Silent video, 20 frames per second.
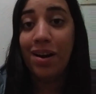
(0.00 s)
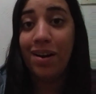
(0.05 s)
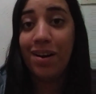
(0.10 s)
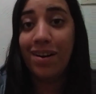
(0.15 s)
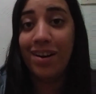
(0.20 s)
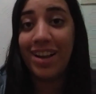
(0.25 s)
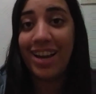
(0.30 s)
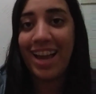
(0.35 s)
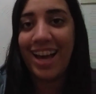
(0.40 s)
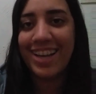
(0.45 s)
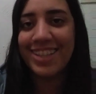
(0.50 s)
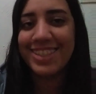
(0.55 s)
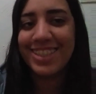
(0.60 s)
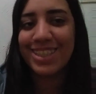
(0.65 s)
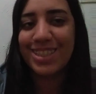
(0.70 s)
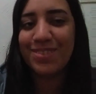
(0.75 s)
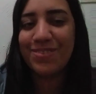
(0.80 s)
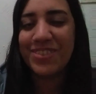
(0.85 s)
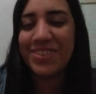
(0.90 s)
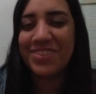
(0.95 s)
Olá,
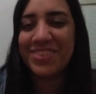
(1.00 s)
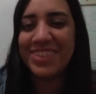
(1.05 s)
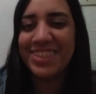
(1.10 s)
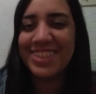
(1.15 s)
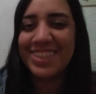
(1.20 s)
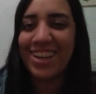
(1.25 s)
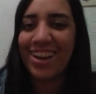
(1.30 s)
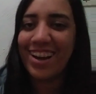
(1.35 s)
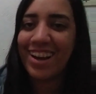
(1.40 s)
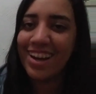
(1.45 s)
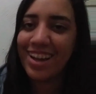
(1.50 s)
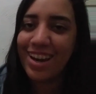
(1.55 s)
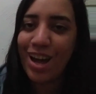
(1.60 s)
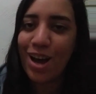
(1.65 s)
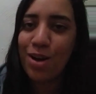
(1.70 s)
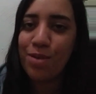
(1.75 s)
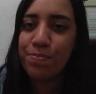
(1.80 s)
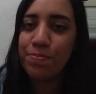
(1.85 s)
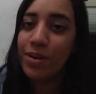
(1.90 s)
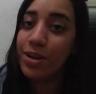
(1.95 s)
sejam bem-vindos ao
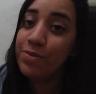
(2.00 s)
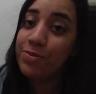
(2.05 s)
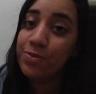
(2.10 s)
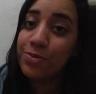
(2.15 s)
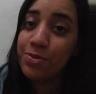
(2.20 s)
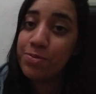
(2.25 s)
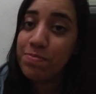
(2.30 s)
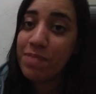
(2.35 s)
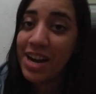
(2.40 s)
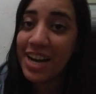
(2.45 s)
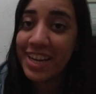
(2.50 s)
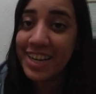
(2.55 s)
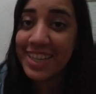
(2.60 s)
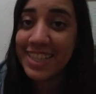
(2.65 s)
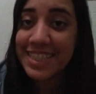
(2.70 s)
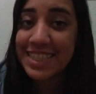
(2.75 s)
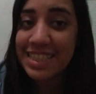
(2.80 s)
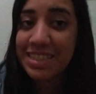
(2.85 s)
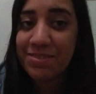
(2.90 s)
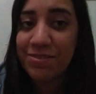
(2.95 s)
canal
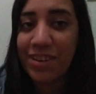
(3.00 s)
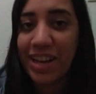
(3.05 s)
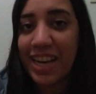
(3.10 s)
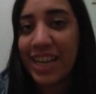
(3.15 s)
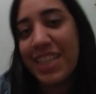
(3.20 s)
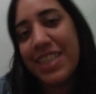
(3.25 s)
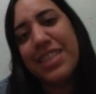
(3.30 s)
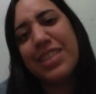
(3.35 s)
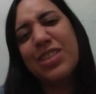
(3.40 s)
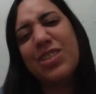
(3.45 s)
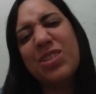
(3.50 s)
Perfumaria Sem Falência,